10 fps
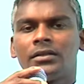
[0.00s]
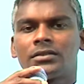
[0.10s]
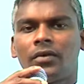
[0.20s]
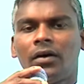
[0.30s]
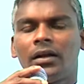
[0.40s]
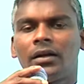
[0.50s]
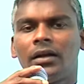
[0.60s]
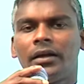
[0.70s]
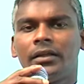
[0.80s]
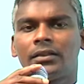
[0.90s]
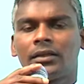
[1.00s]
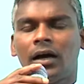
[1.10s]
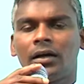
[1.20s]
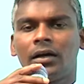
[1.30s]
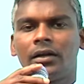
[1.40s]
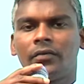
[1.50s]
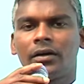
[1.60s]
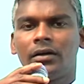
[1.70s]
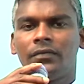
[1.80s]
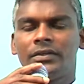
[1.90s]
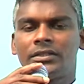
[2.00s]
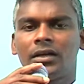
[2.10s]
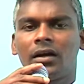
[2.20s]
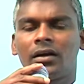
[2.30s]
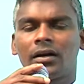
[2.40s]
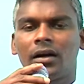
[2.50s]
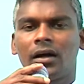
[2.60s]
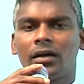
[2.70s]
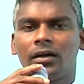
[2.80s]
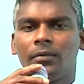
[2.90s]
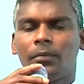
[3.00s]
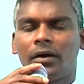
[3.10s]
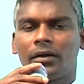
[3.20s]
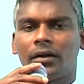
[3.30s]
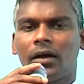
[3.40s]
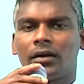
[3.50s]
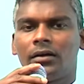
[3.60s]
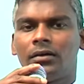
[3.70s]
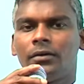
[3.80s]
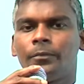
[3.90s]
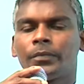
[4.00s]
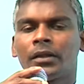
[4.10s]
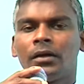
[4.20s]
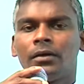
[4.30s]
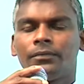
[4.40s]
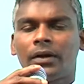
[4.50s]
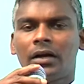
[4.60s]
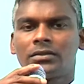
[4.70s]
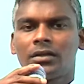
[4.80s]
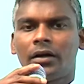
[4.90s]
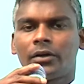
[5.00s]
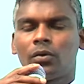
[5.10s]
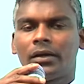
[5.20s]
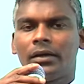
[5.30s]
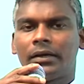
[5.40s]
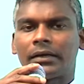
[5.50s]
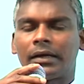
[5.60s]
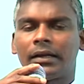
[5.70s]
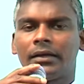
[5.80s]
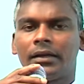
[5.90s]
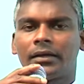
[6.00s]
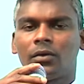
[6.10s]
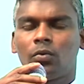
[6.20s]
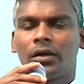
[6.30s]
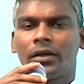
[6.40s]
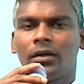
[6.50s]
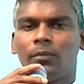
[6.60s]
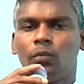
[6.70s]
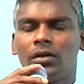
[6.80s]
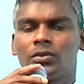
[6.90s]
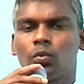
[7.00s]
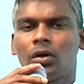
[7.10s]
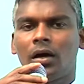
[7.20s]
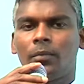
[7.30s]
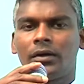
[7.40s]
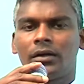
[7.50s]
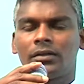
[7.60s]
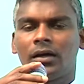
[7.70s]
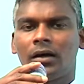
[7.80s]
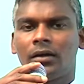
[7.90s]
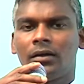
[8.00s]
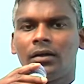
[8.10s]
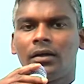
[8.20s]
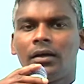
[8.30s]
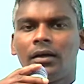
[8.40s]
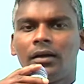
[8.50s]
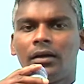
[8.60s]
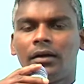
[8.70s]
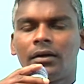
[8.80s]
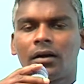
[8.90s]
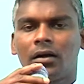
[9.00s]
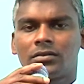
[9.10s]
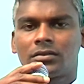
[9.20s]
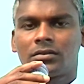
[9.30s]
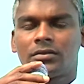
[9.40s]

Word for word: சவால்களை தாங்குகின்றவர்கள் வெற்றியாளராக மாறுகிறார்கள் பிரான்ஸ் நாட்டினுடைய கலை இலக்கிய உலகில் முடிசூடா மன்னன் தான் லென்ராஸ்